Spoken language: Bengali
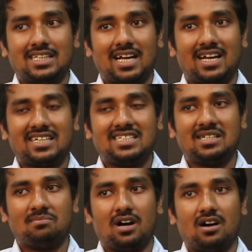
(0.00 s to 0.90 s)
তার একটি
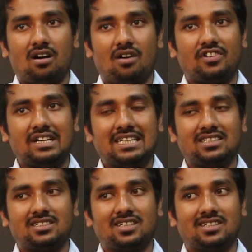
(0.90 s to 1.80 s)
অফার নিয়ে
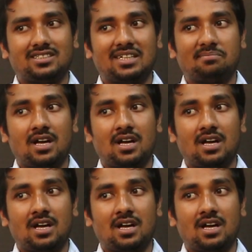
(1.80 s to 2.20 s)
এসেছে যে